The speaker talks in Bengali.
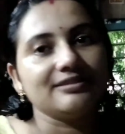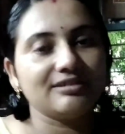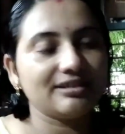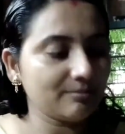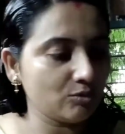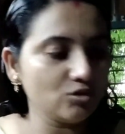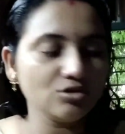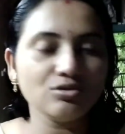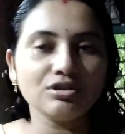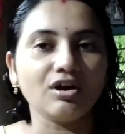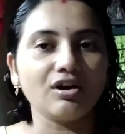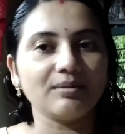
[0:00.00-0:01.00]
ওটা
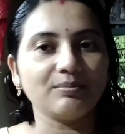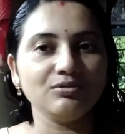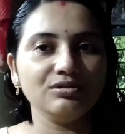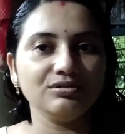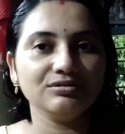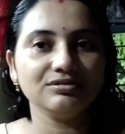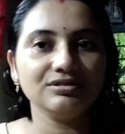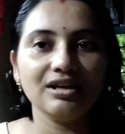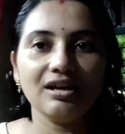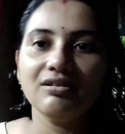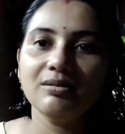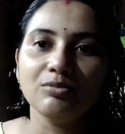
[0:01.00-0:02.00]
ভুলগুলো ধরা পড়লো
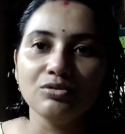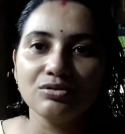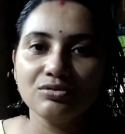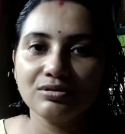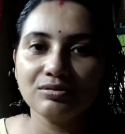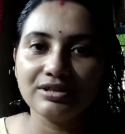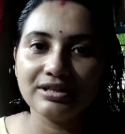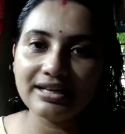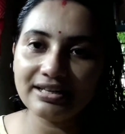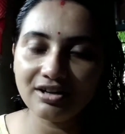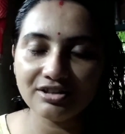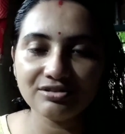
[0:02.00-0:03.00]
না হলে ভুলগুলো ওইটাই
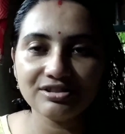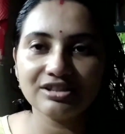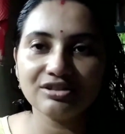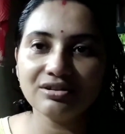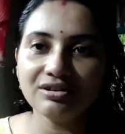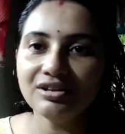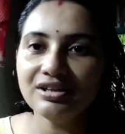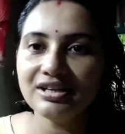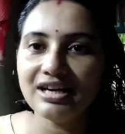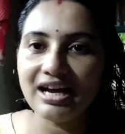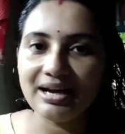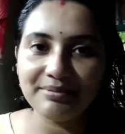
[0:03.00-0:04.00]
হয়তো যেত
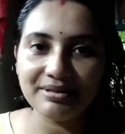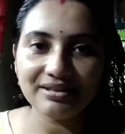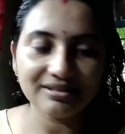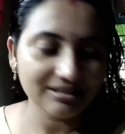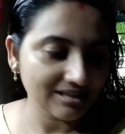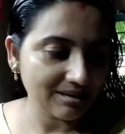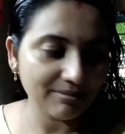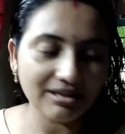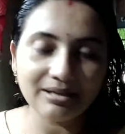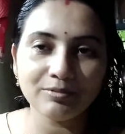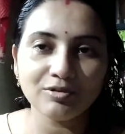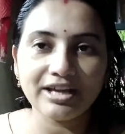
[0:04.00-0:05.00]
আমি
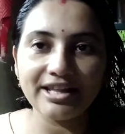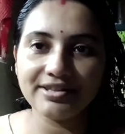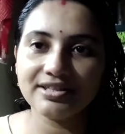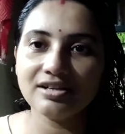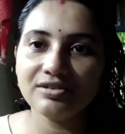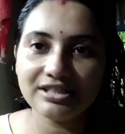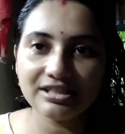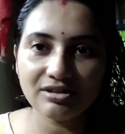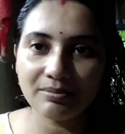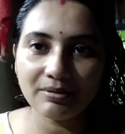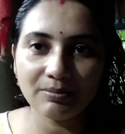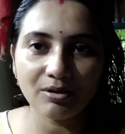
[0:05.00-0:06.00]
আমারটা পুরো ক্যান্সেল হয়ে যেত
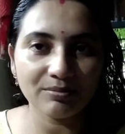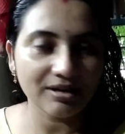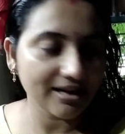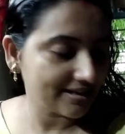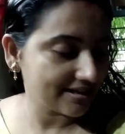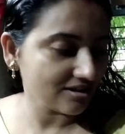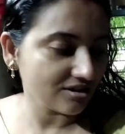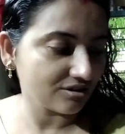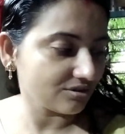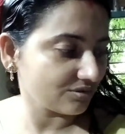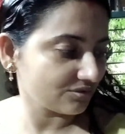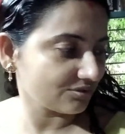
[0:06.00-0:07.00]
আমার ফর্মটা এটাই
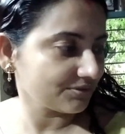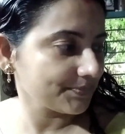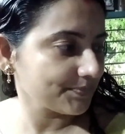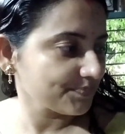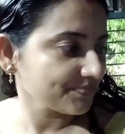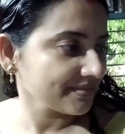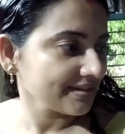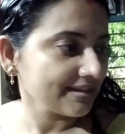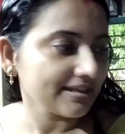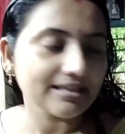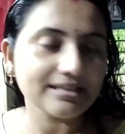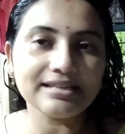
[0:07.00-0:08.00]
হয়তো হতো
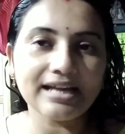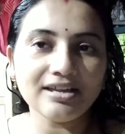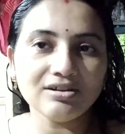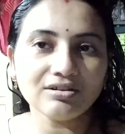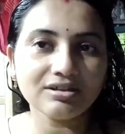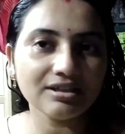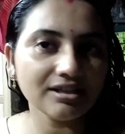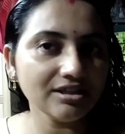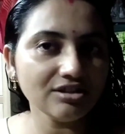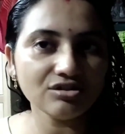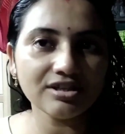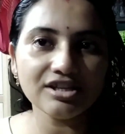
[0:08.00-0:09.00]
যাই হোক
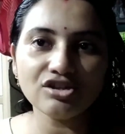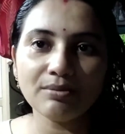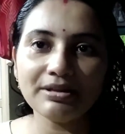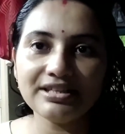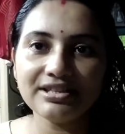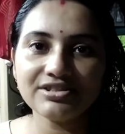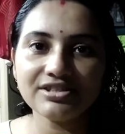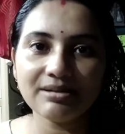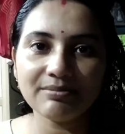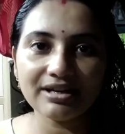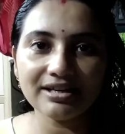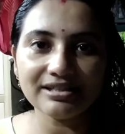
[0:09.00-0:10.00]
ইন্টারভিউ গিয়ে জমা দিয়ে এসছে
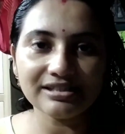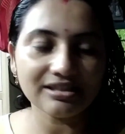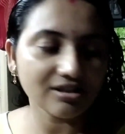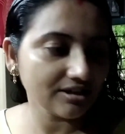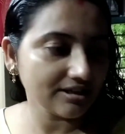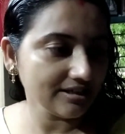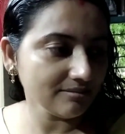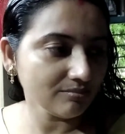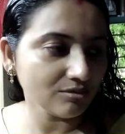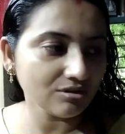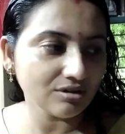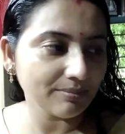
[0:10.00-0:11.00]
আমাকে আর যেতে হয়নি
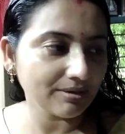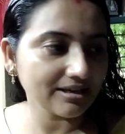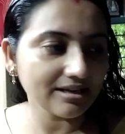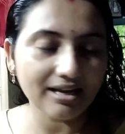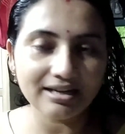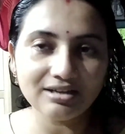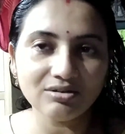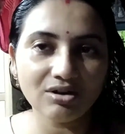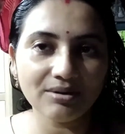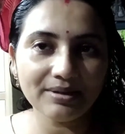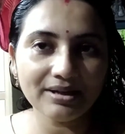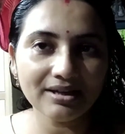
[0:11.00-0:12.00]
বললো আমাকে না গেলেও
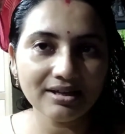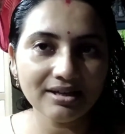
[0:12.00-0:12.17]
হবে